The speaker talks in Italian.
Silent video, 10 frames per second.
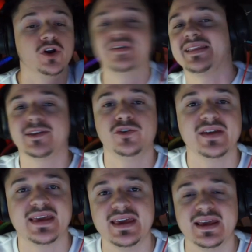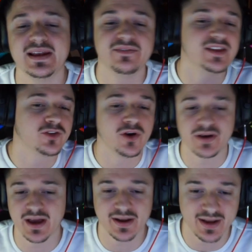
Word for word: 99 kill, vittoria